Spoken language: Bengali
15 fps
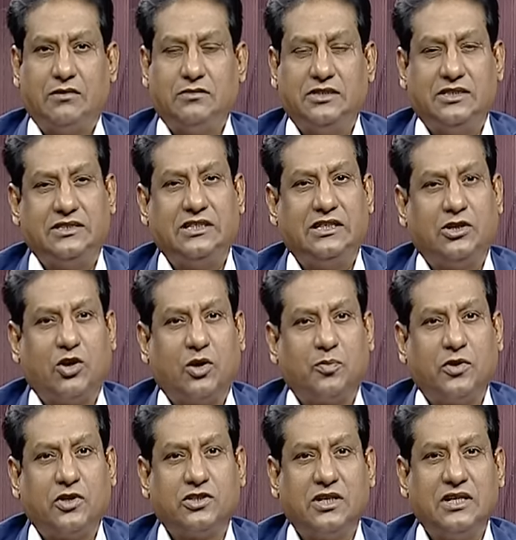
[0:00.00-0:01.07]
যে সিটি
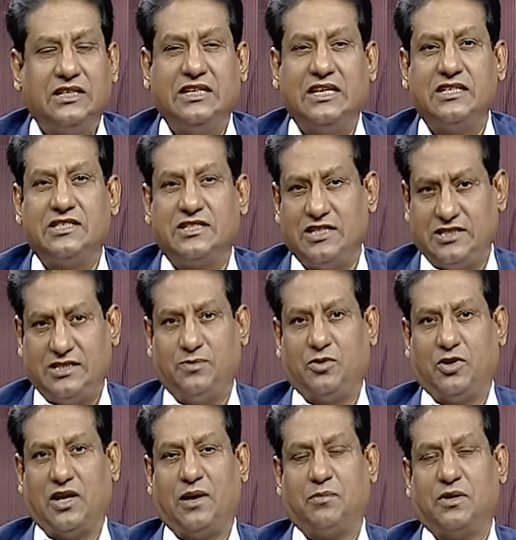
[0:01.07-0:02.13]
কর্পোরেশন ডিএনসিসি
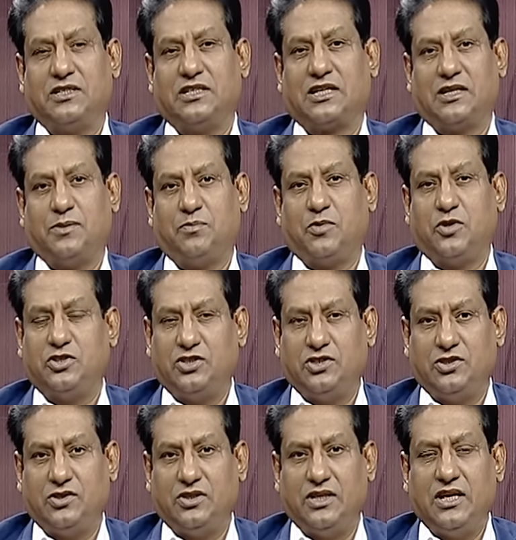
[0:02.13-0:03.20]
বলে আমরা যাকে
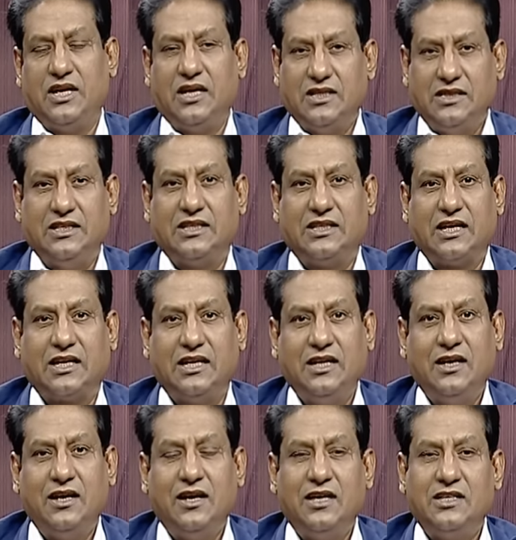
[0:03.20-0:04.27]
পরিচিতই দিয়ে থাকি
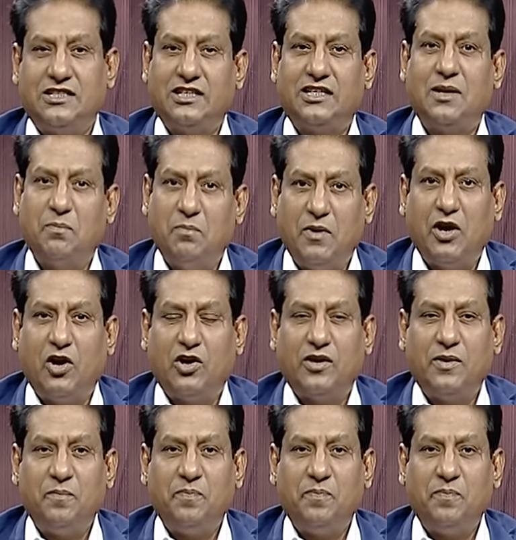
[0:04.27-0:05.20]
সেটির মেয়র